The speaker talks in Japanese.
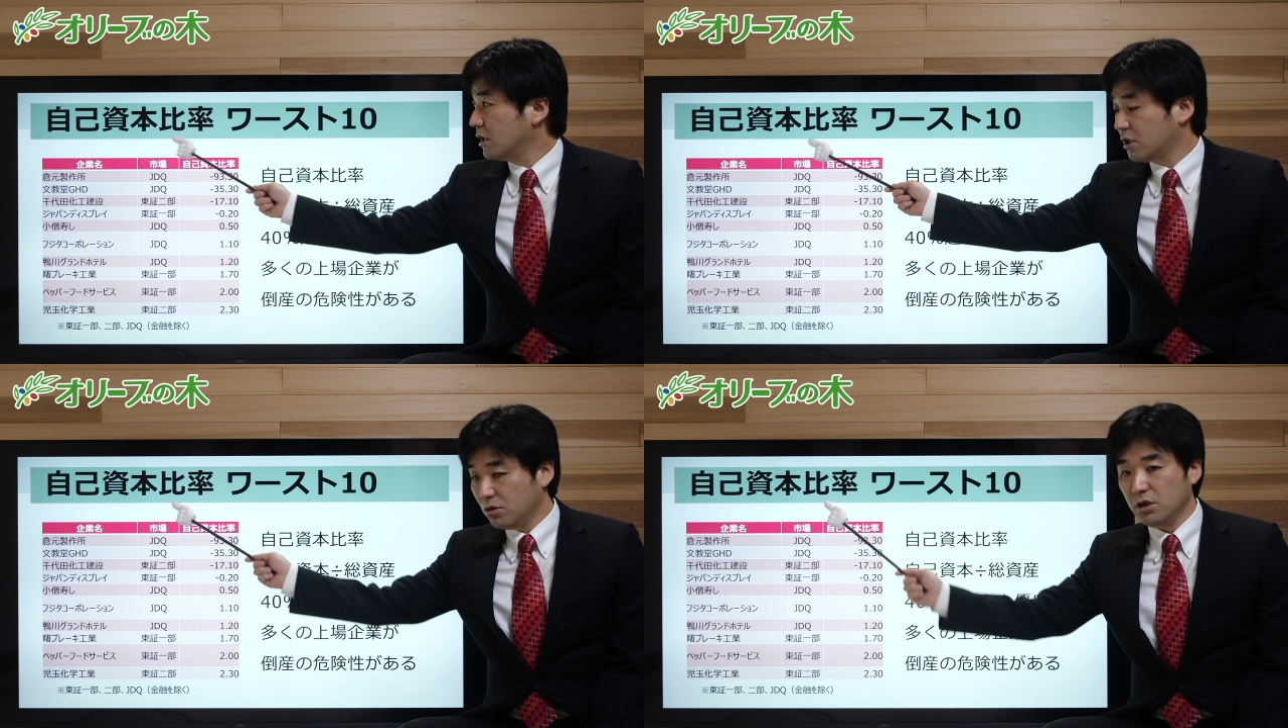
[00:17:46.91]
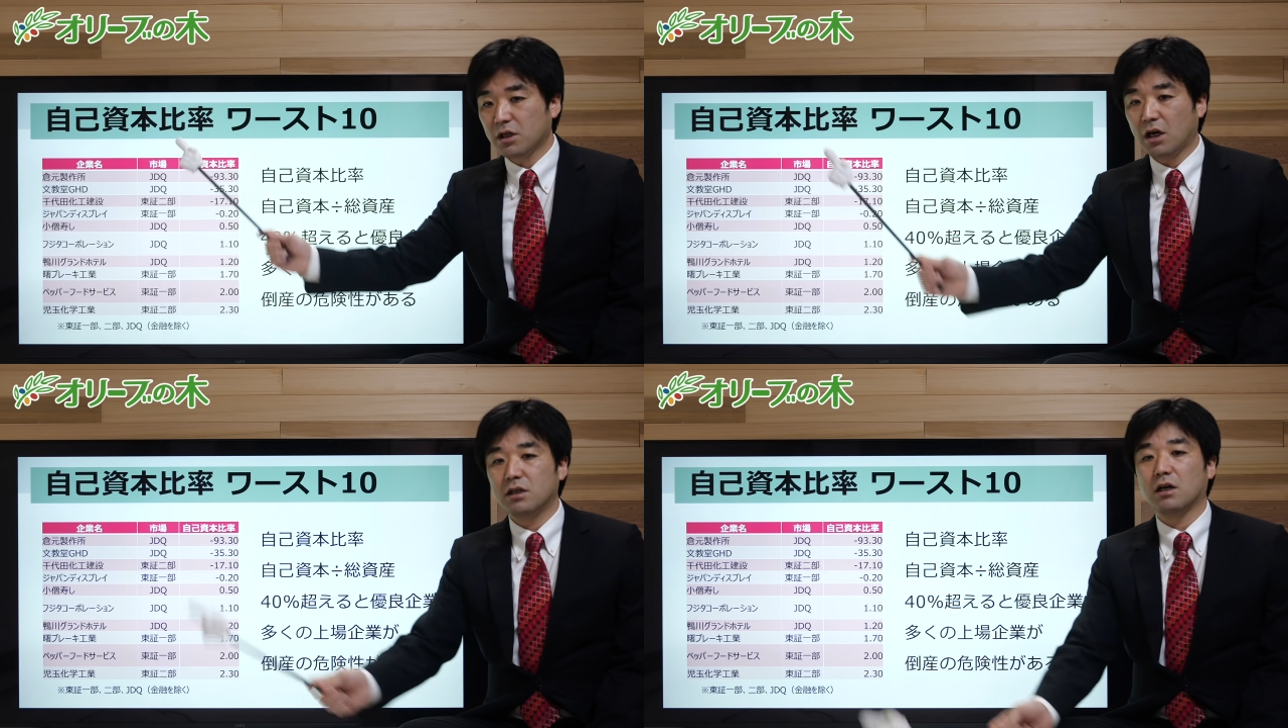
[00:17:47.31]
低
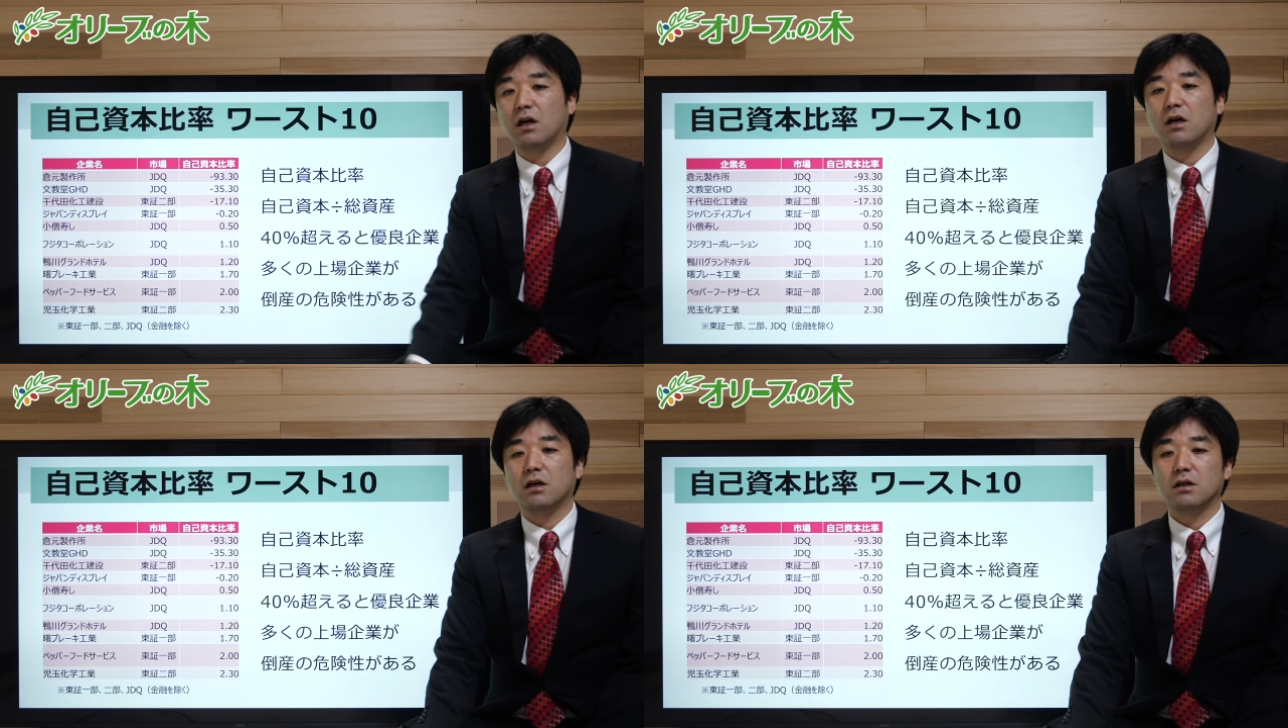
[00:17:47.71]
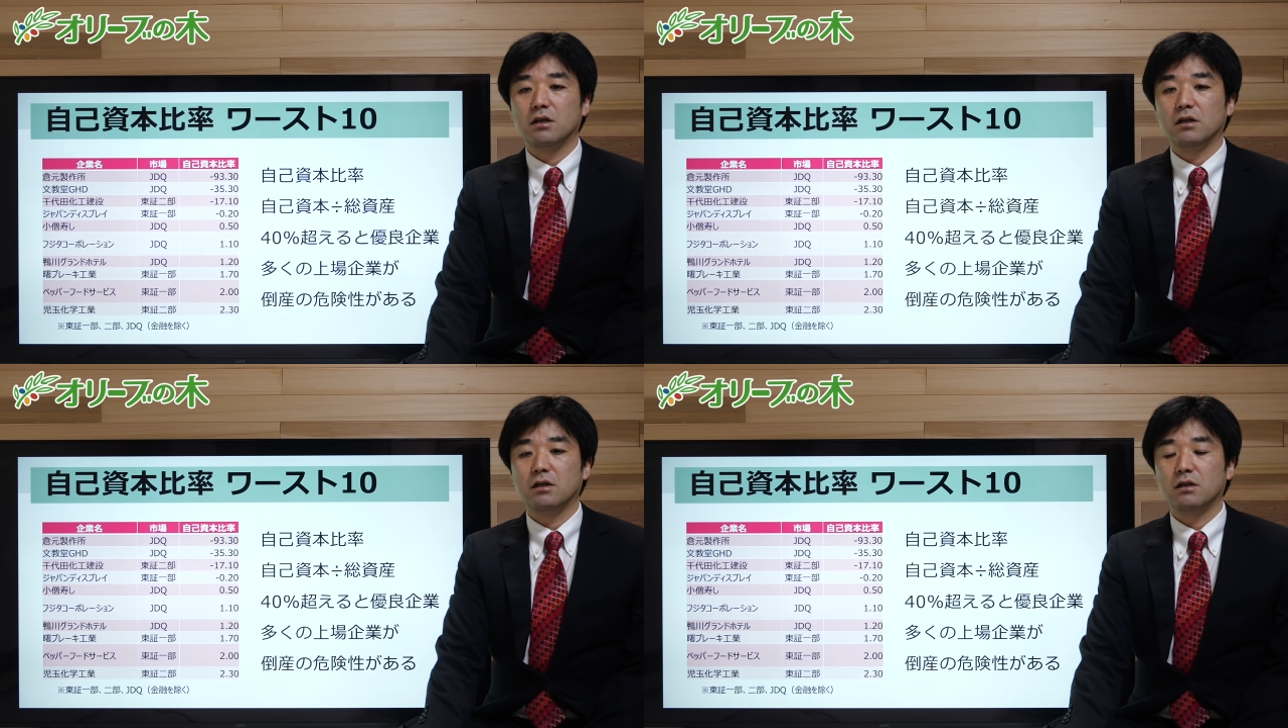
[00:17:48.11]
い会社は、
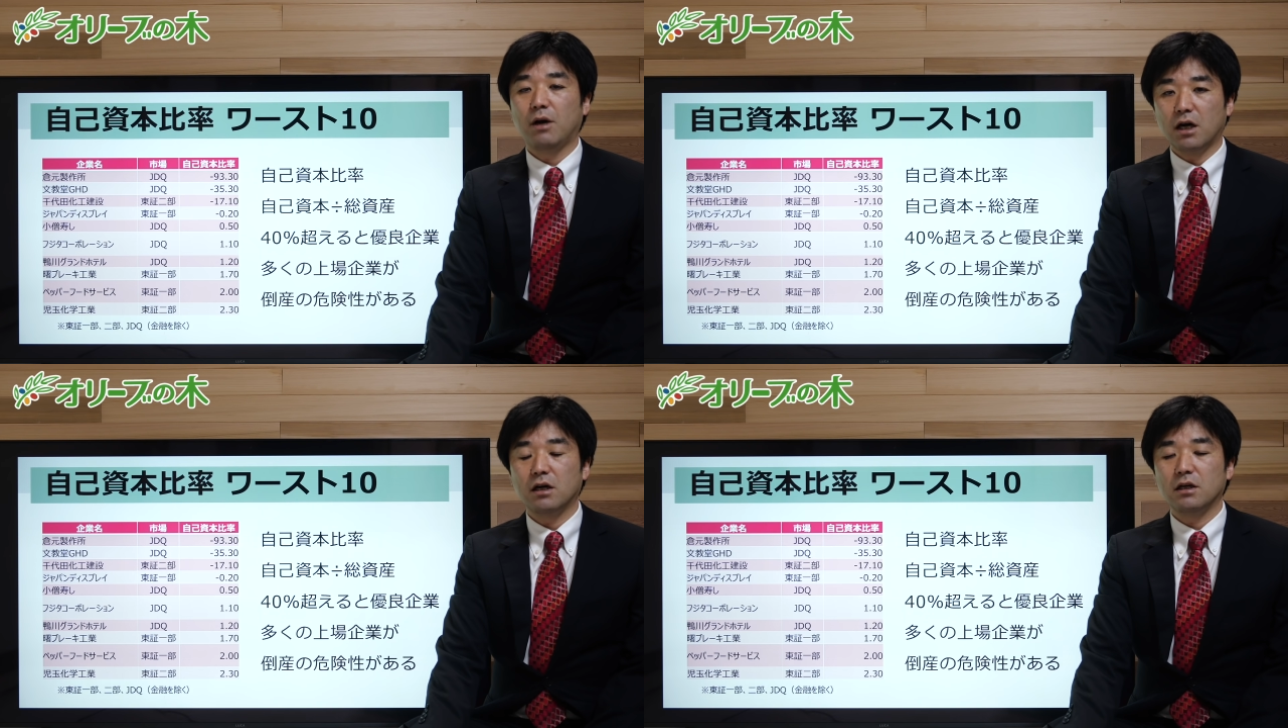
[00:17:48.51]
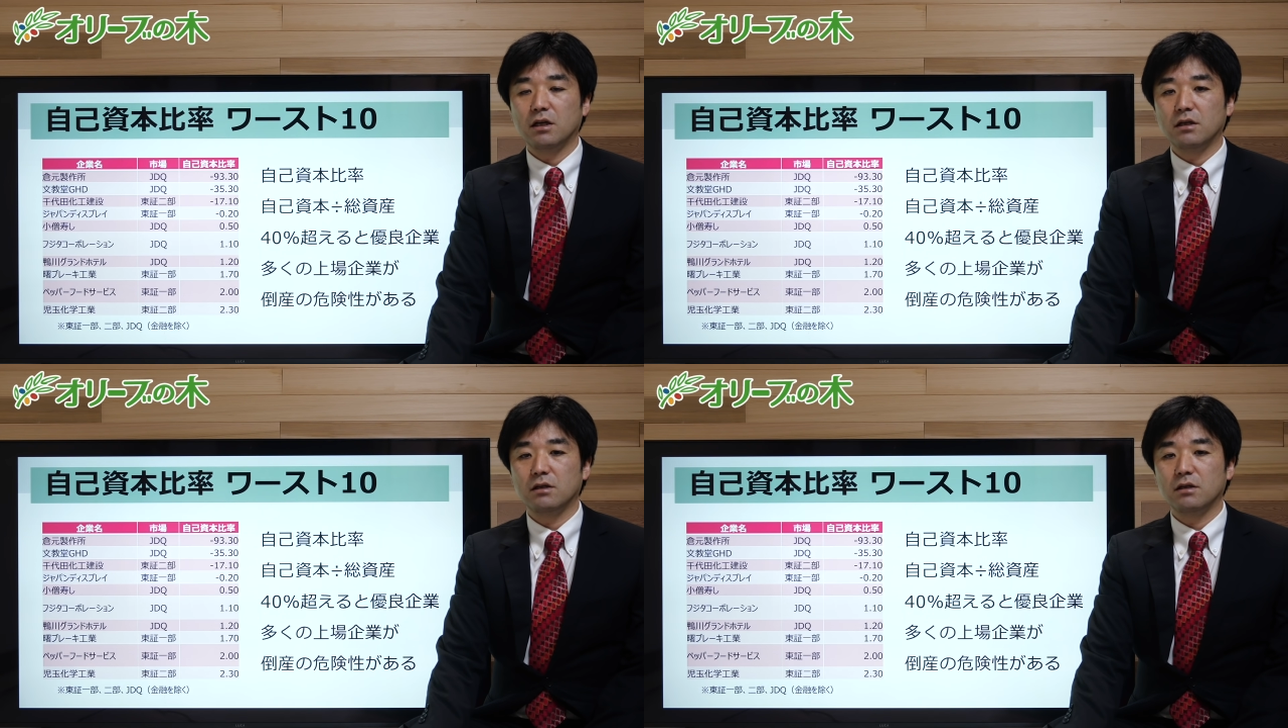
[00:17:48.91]
まあ、